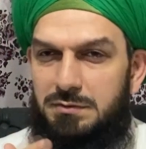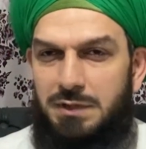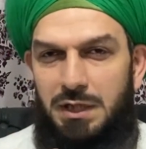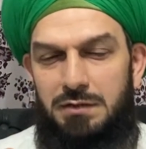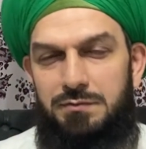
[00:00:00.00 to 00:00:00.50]

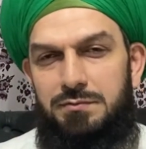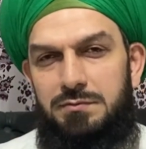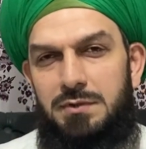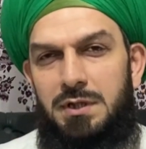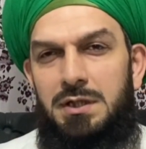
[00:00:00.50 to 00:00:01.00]
Keyif
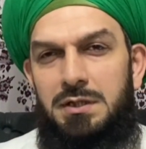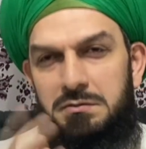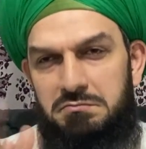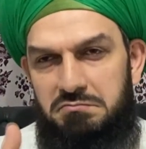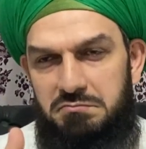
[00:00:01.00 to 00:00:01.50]

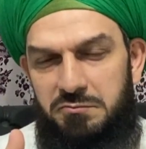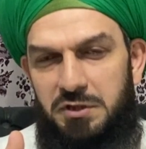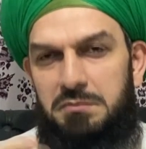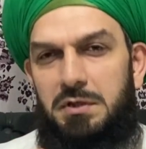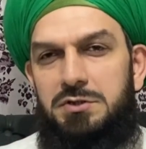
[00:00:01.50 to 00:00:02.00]

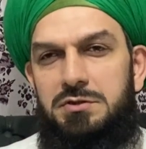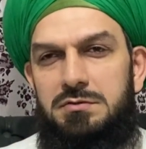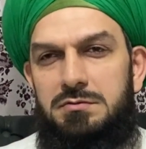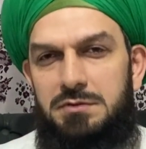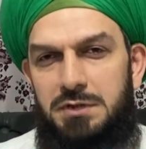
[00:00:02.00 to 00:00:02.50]
film
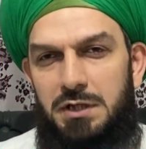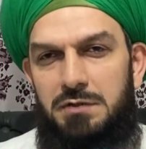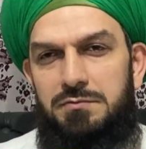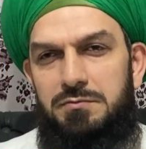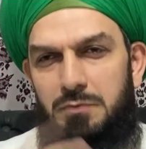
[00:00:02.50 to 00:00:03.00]
açtın.
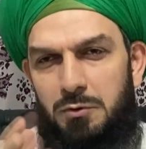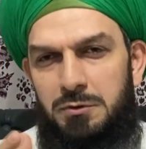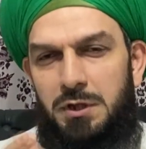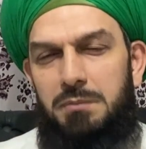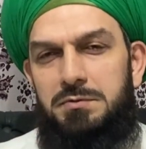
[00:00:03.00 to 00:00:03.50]
Keyif.
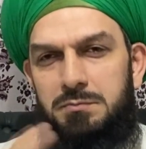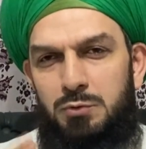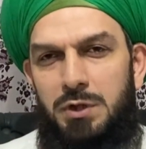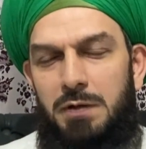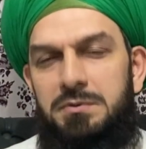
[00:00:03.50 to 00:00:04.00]
Onu yaptın.
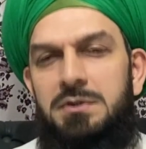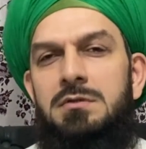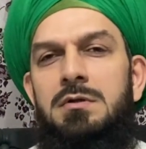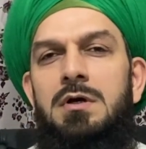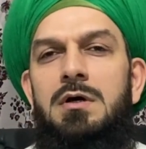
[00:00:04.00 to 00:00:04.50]
Bunu
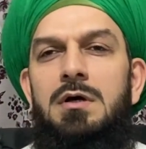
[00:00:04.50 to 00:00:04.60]
yaptın.